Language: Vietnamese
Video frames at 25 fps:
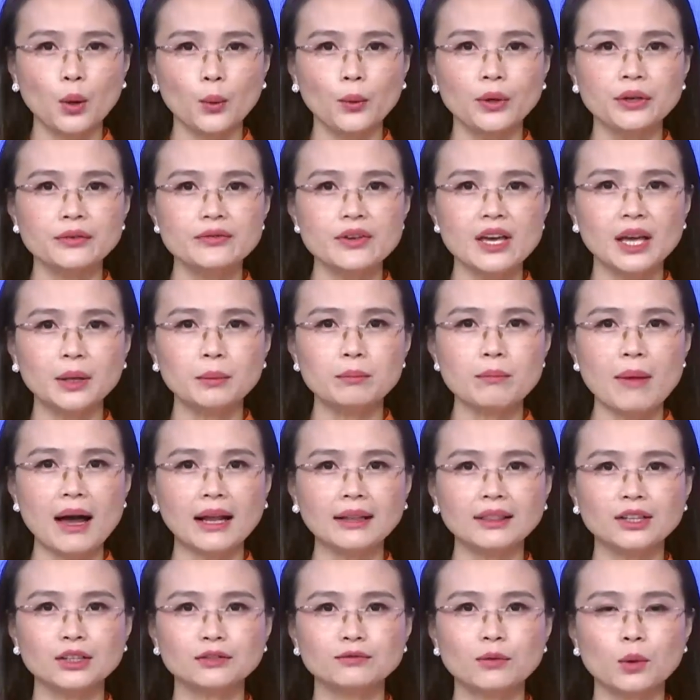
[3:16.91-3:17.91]
Ủy viên
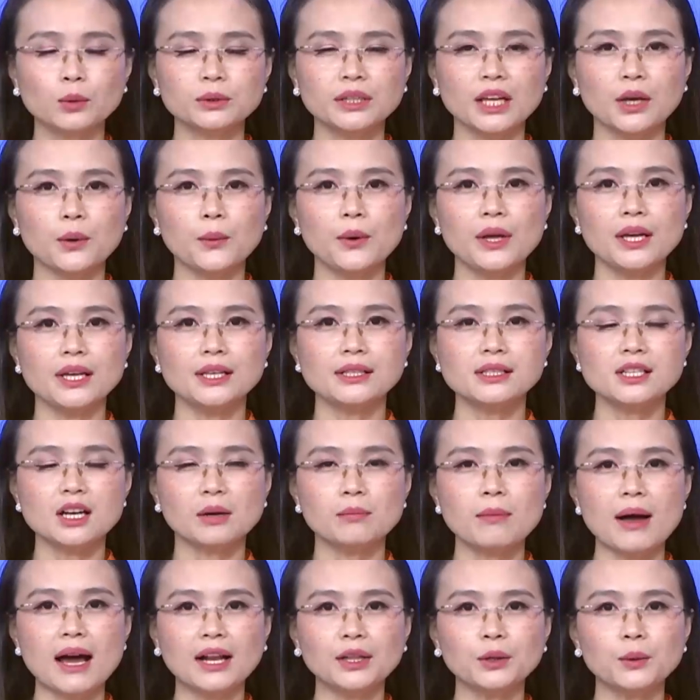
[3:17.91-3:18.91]
Ban Thường vụ tỉnh ủy,
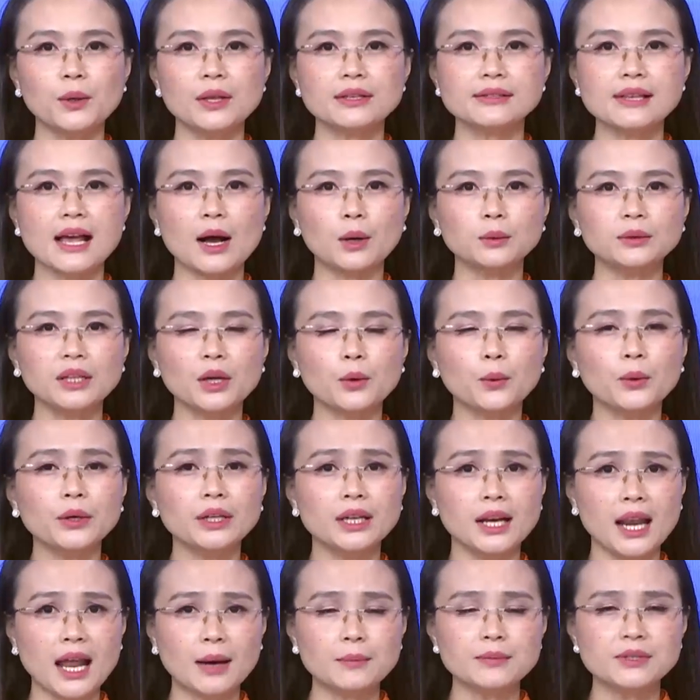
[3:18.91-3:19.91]
trưởng ban tuyên giáo tỉnh
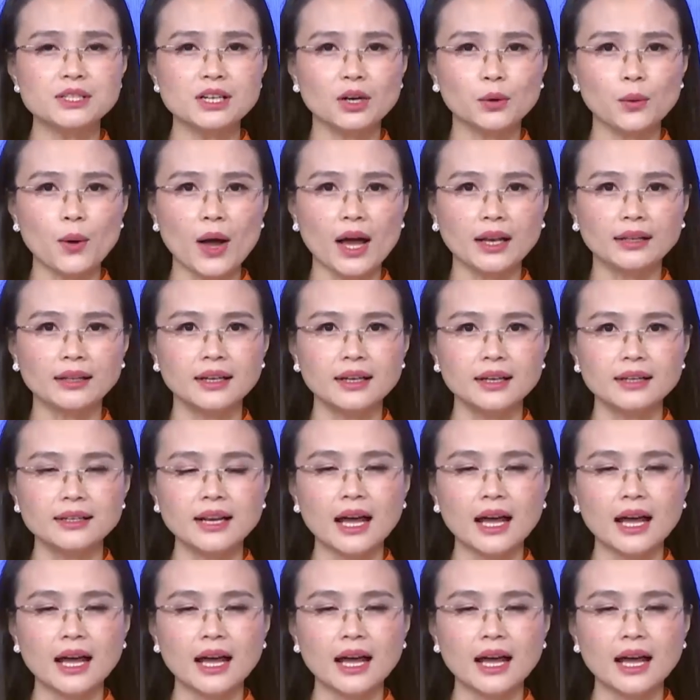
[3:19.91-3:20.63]
ủy làm trưởng đoàn,